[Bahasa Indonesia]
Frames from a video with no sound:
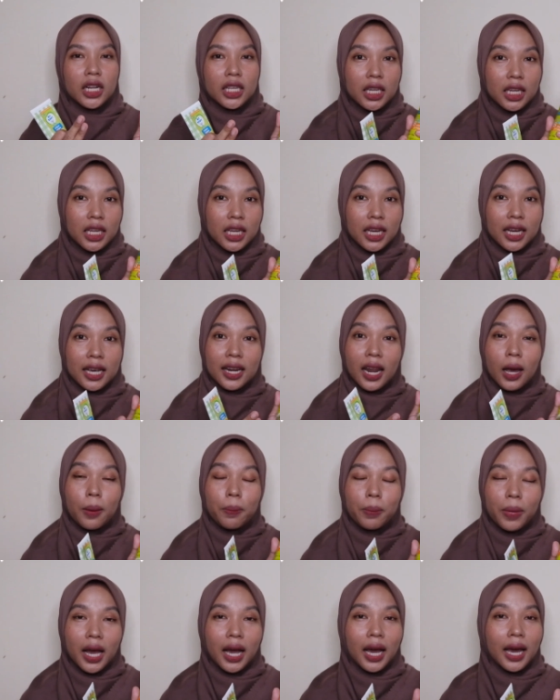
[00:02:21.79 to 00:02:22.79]
ini
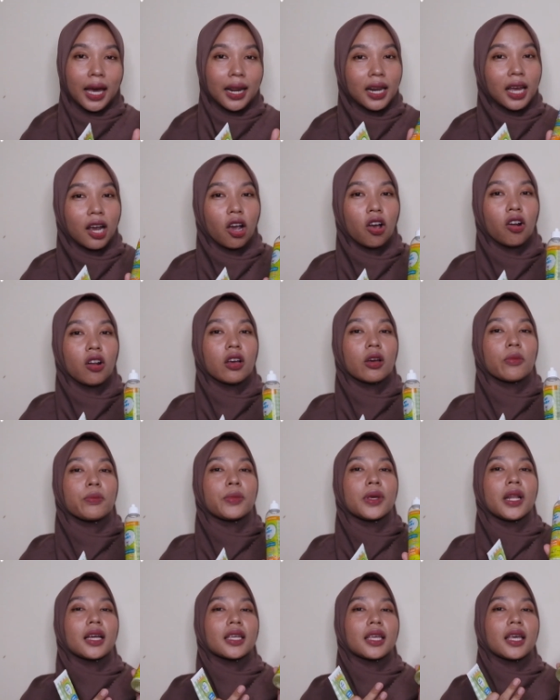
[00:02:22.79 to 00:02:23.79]
kenapa karena kalau
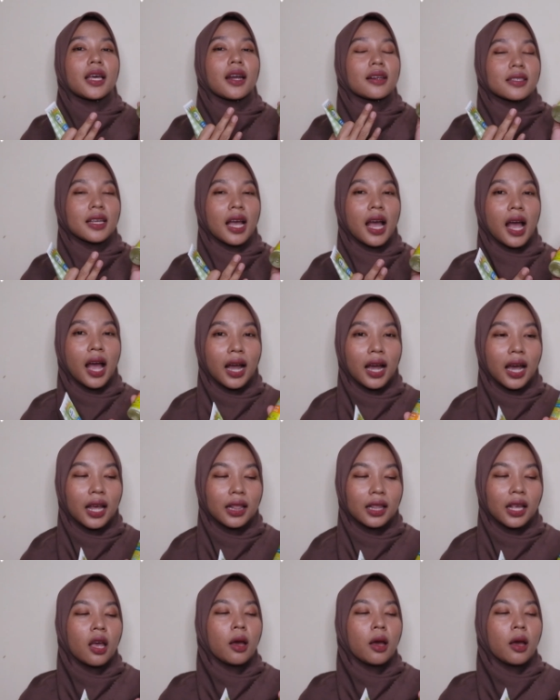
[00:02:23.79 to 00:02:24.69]
bilangnya rasa hangat